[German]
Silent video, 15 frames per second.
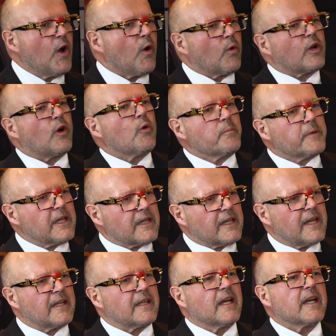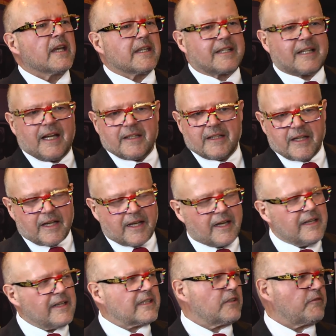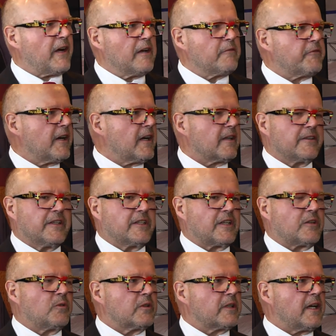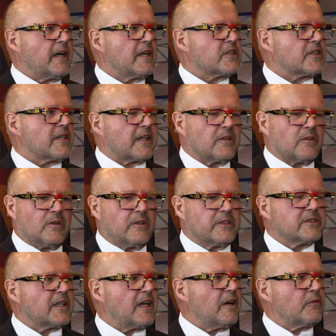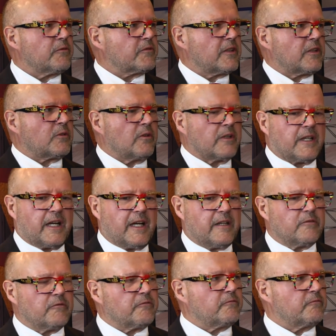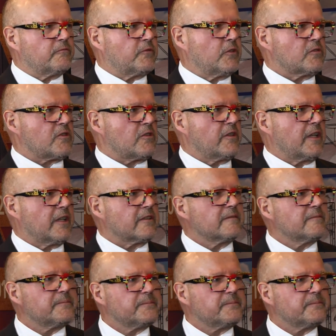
Oder umgekehrt, ich kann relativ einfach einen Decoder reinstecken, Gehäuse rauf, Decoder rein, funktioniert.